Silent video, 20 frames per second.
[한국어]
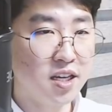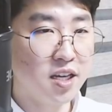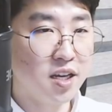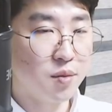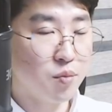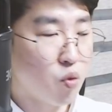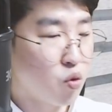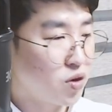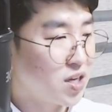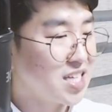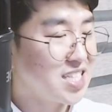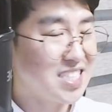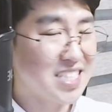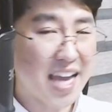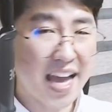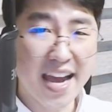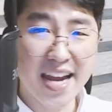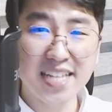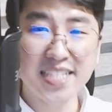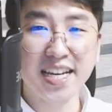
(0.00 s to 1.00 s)
목이
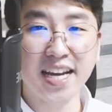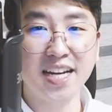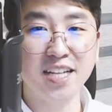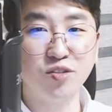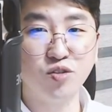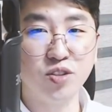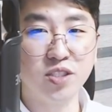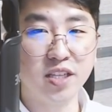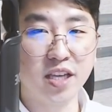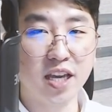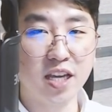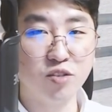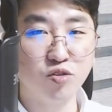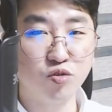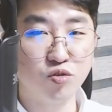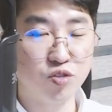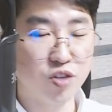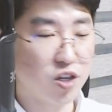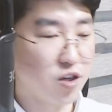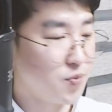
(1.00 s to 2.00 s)
잘 자랄 수 있게
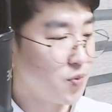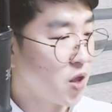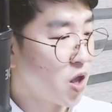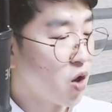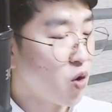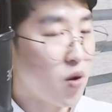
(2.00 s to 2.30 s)
해주고요.